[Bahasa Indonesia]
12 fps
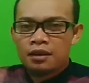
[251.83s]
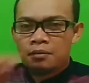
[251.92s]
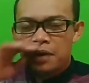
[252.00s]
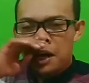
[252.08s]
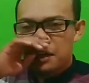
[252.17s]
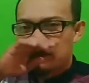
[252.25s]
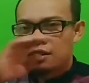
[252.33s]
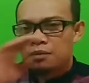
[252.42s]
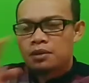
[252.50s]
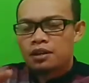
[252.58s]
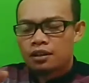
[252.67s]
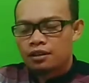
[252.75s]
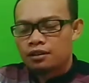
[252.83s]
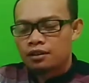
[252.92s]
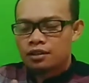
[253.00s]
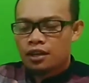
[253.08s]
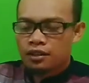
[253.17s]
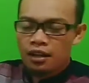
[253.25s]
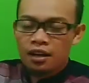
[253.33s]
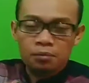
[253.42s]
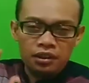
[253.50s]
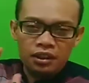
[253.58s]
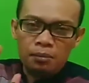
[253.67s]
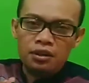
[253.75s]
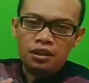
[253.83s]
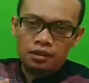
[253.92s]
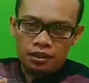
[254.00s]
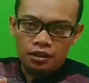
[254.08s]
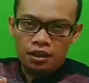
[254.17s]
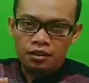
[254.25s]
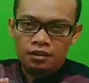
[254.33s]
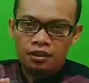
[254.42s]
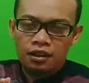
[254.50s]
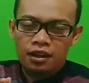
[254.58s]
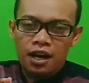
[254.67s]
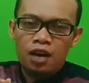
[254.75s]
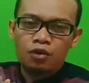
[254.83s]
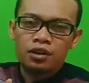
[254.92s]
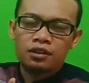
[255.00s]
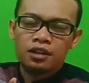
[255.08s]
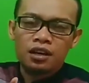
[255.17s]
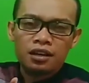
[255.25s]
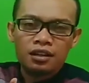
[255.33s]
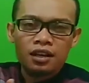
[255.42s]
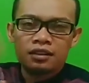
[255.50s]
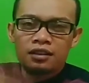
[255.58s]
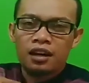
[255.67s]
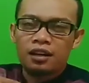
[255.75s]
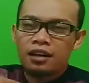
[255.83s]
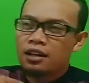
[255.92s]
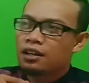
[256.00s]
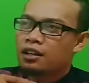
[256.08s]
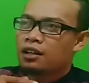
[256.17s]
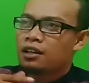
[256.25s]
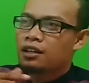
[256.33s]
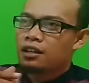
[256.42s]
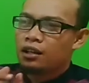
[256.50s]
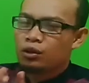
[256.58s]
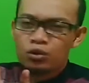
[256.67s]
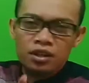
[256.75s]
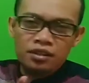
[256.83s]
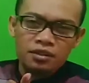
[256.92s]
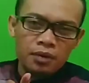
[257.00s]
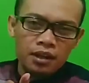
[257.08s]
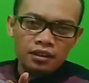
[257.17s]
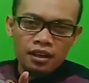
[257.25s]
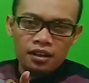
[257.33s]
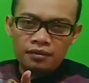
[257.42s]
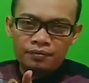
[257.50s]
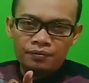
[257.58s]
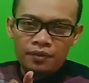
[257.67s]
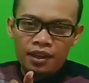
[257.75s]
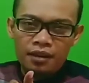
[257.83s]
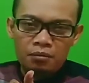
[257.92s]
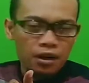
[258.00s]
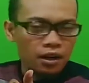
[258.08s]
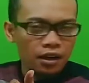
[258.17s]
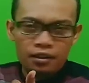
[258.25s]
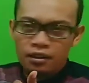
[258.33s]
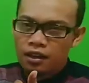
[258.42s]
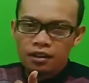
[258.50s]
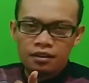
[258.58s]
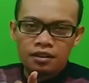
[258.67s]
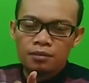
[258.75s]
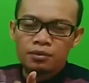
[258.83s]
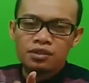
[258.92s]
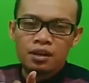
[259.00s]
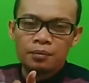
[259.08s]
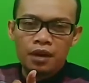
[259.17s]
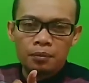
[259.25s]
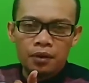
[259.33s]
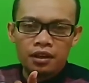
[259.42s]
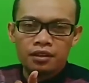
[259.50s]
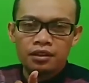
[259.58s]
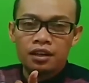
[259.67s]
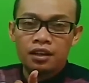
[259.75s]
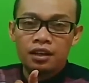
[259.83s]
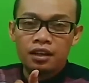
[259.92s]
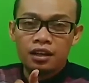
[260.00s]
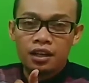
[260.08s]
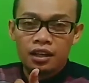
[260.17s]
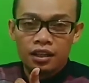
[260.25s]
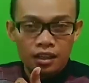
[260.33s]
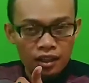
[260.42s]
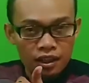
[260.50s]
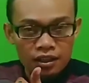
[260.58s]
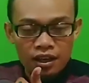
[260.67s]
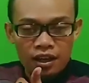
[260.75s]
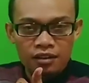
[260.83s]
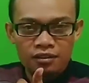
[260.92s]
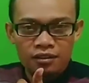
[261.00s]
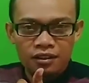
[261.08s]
Makanya saya, saya katakan pertama niat kita. Kalau kita niat karena ah, dunia semata, maka ketika kita tidak mencapai apa yang kita inginkan,